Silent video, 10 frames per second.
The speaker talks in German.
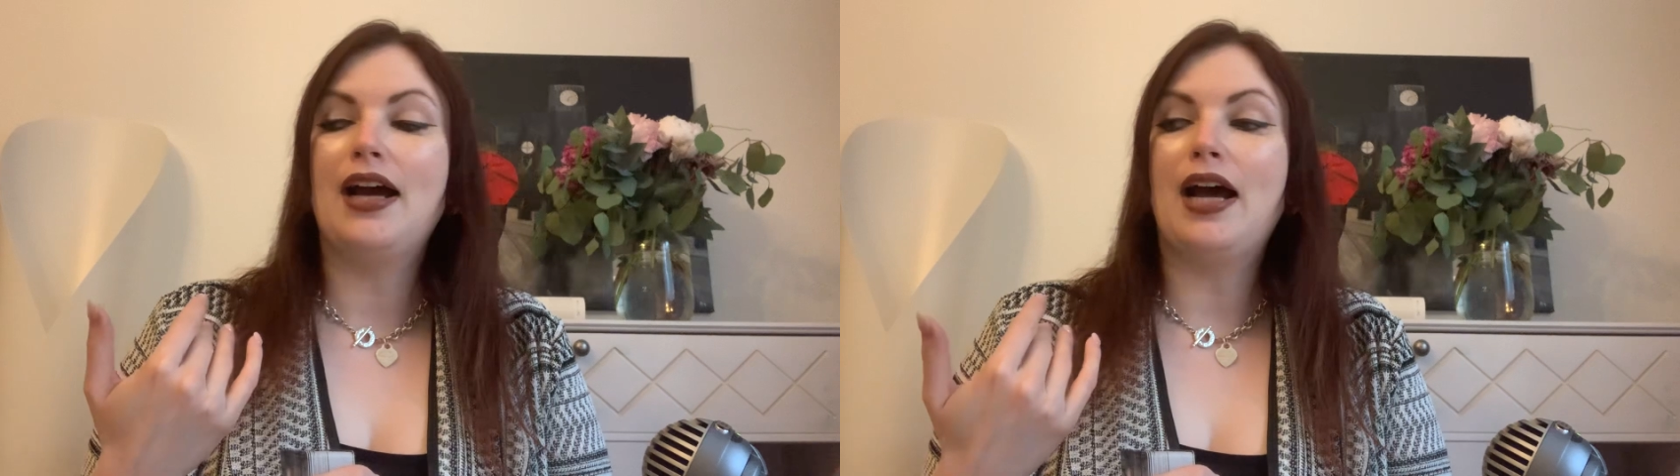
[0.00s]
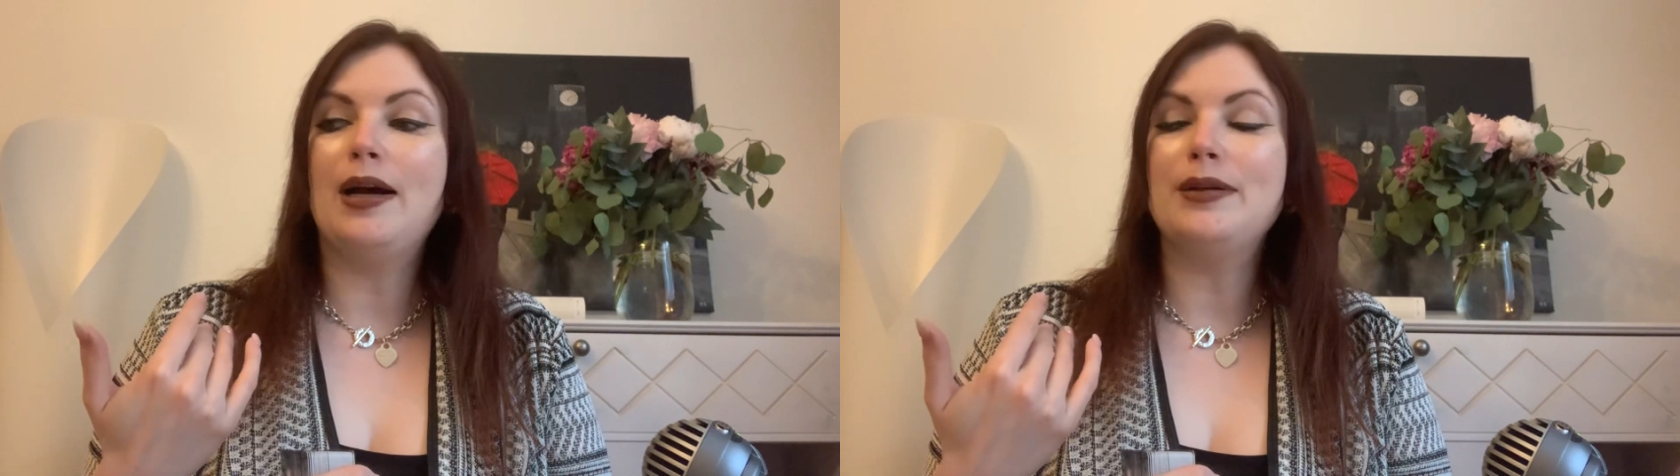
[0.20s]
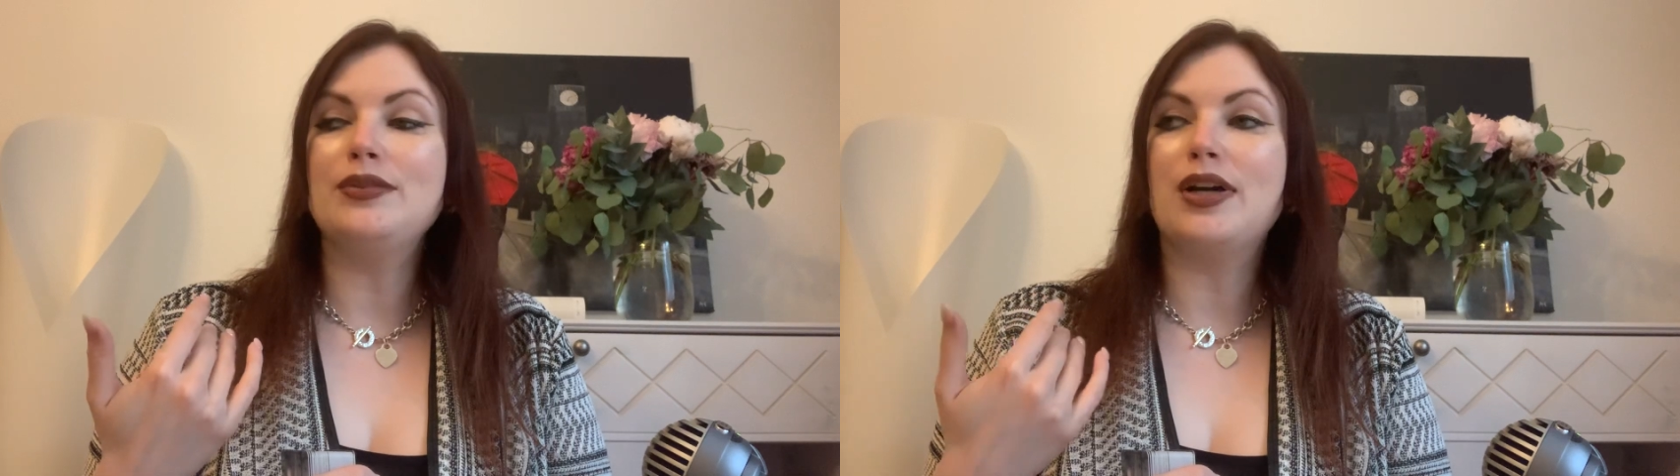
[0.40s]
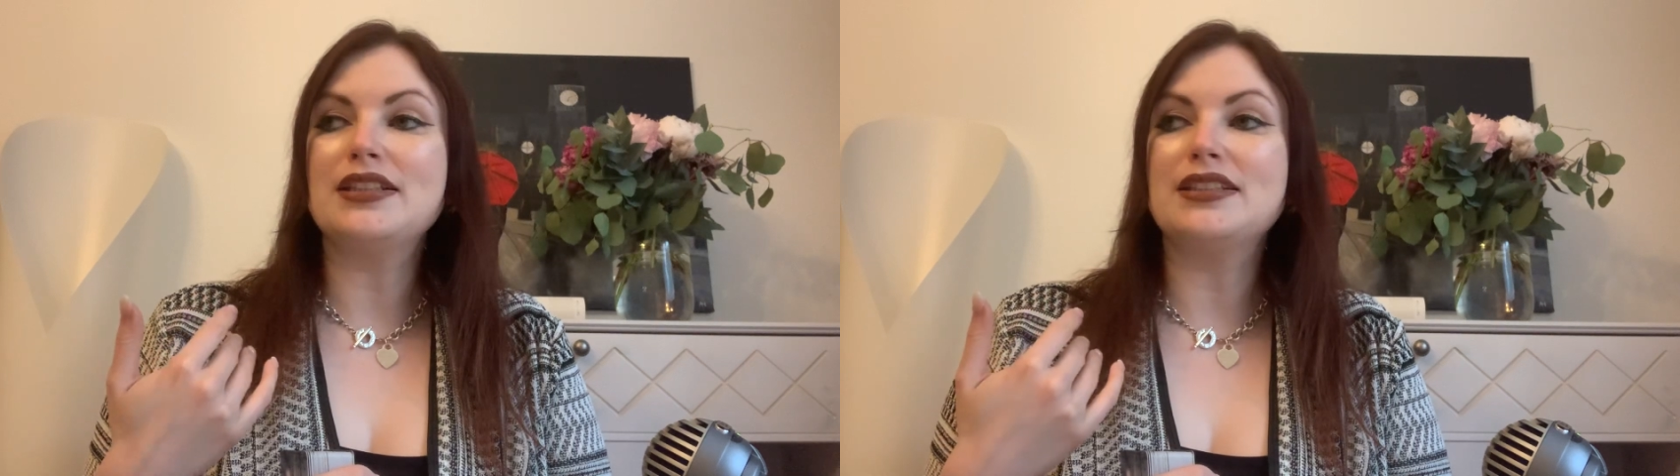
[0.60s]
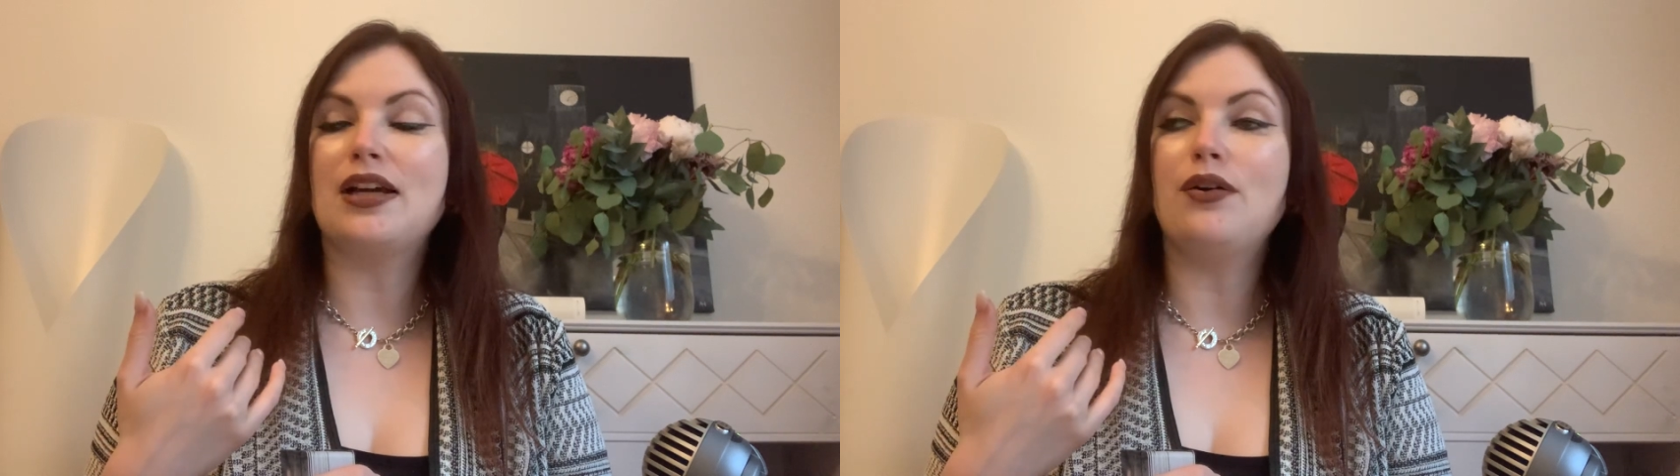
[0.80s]
aber du
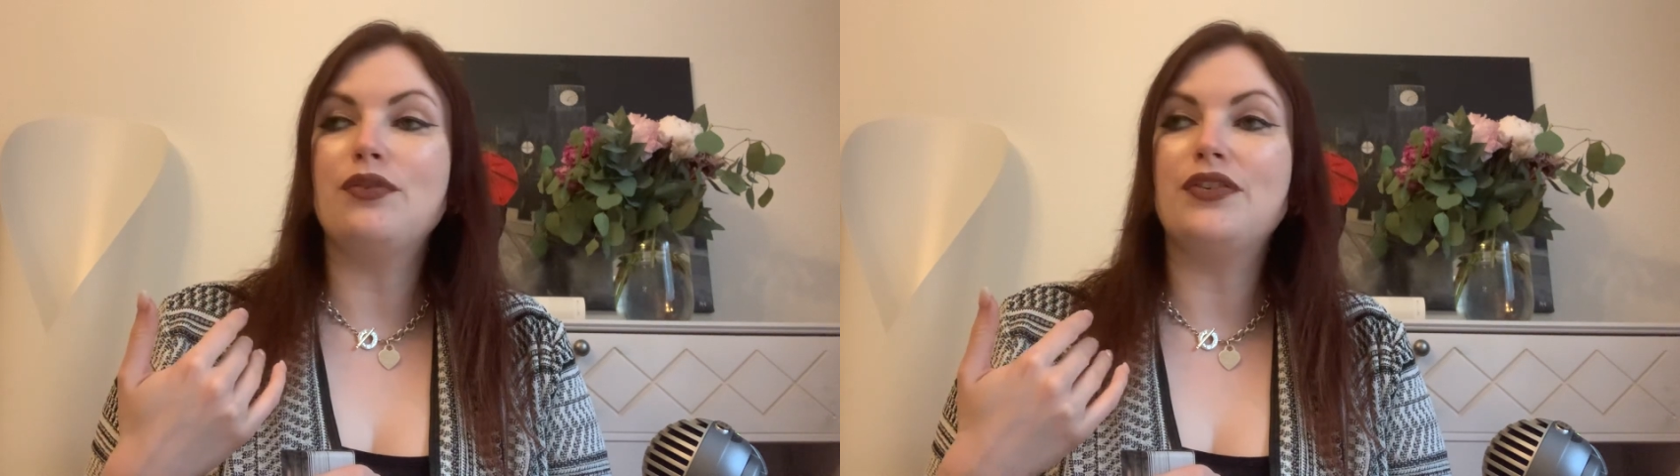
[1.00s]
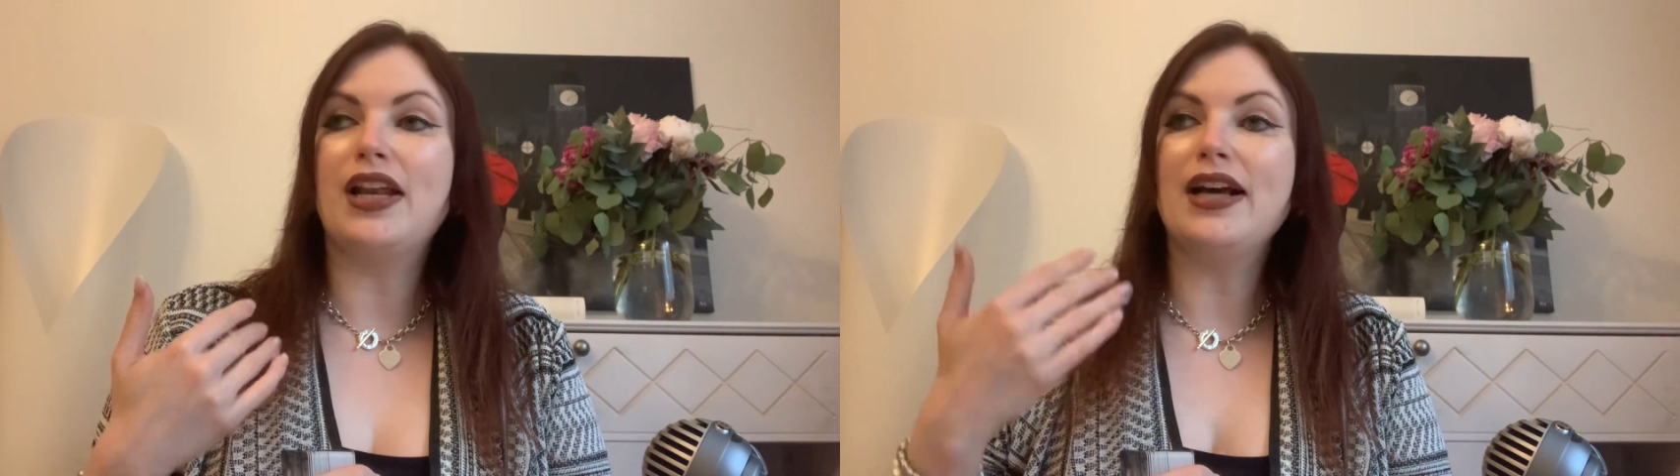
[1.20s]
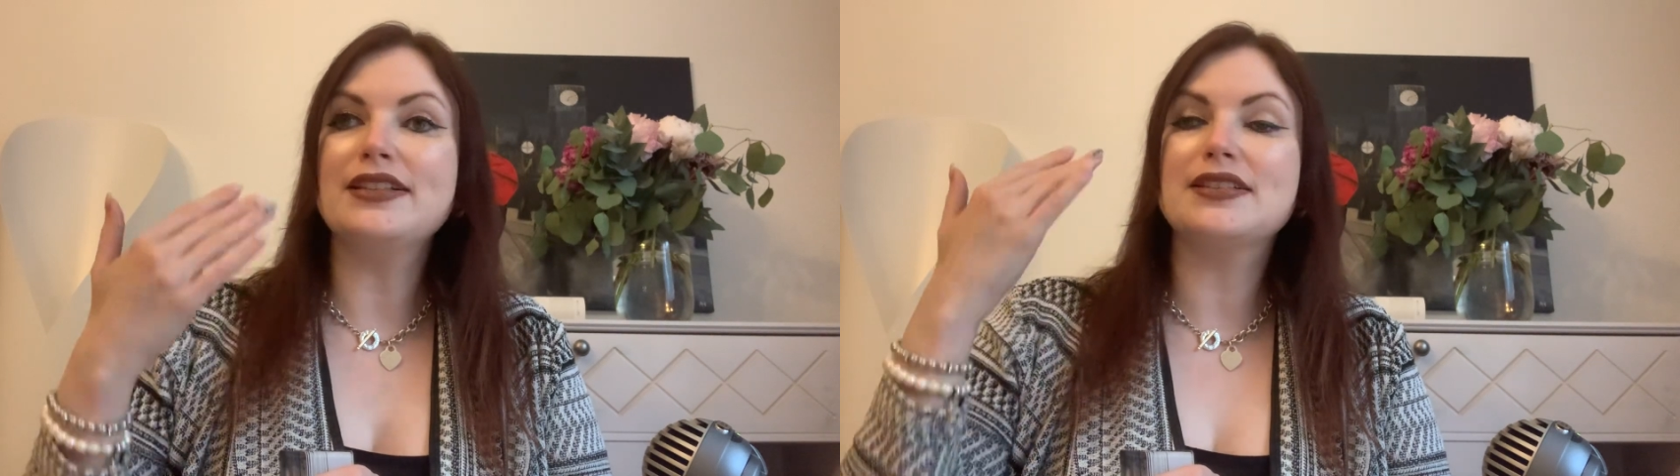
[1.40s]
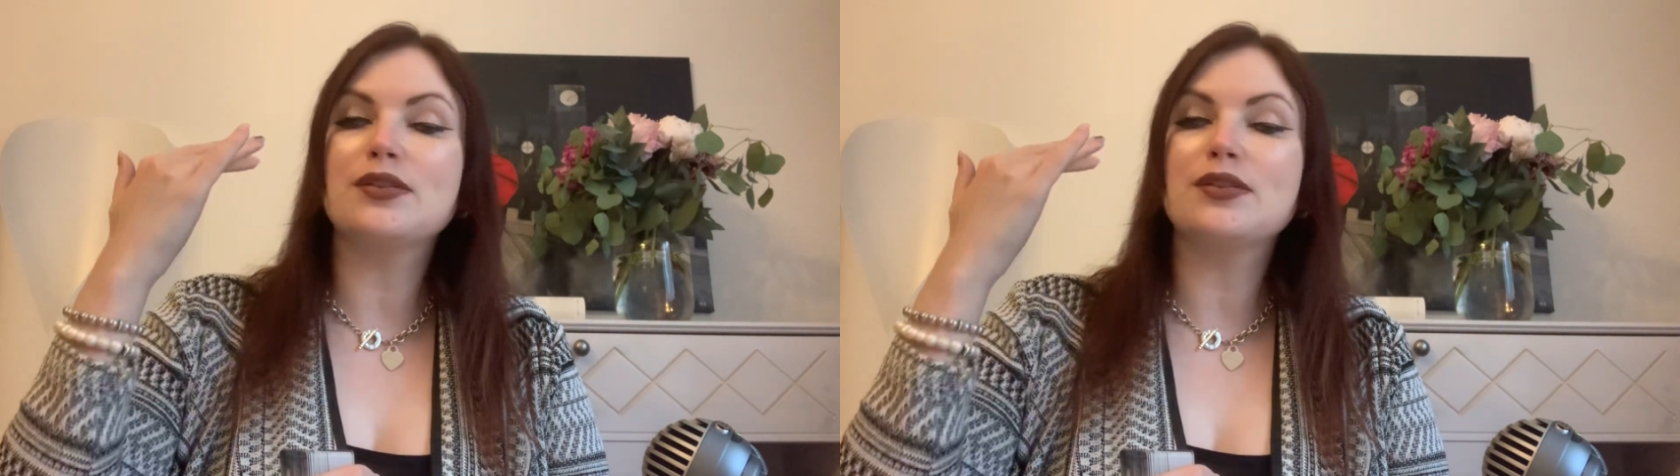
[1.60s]
hast auch vielleicht